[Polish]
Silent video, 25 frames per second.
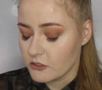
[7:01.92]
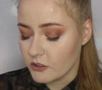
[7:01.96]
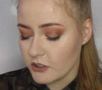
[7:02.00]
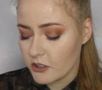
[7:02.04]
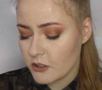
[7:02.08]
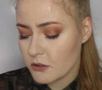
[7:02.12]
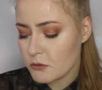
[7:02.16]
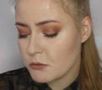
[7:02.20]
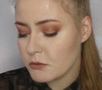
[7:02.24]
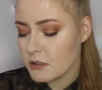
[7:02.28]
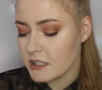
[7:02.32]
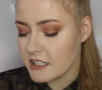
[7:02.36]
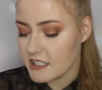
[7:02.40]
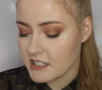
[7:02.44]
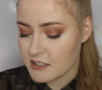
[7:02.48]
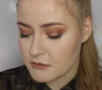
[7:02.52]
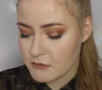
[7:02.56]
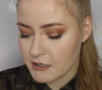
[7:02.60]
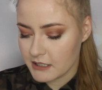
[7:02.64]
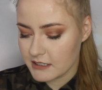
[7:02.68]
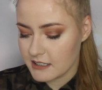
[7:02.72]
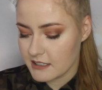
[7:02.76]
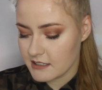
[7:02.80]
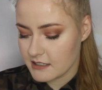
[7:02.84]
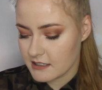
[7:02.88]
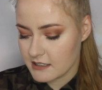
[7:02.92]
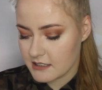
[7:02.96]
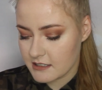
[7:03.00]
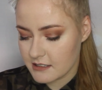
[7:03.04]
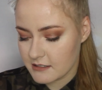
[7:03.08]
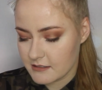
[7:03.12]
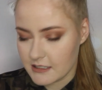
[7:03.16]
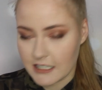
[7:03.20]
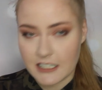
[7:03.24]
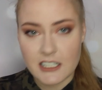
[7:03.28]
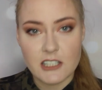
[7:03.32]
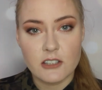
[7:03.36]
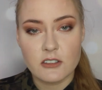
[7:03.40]
No i ogólnie skład
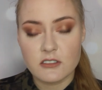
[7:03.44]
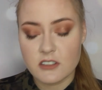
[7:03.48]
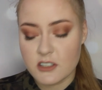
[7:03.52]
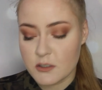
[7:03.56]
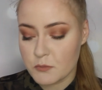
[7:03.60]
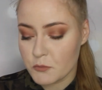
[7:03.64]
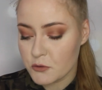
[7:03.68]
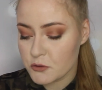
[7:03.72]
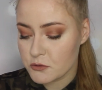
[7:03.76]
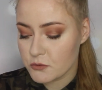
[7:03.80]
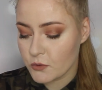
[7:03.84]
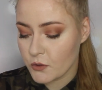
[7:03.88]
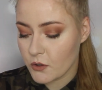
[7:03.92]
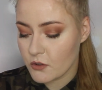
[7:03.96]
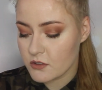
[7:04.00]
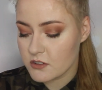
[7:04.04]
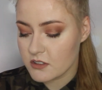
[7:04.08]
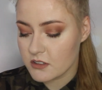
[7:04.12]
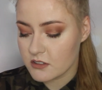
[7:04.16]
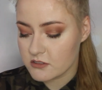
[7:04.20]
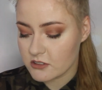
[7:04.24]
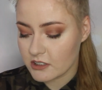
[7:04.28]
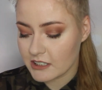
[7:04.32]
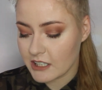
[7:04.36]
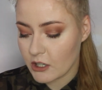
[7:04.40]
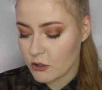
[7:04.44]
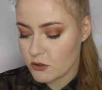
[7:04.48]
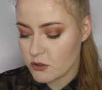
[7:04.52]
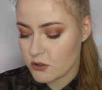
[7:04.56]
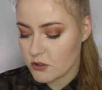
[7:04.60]
jest taki dosyć musujący, soda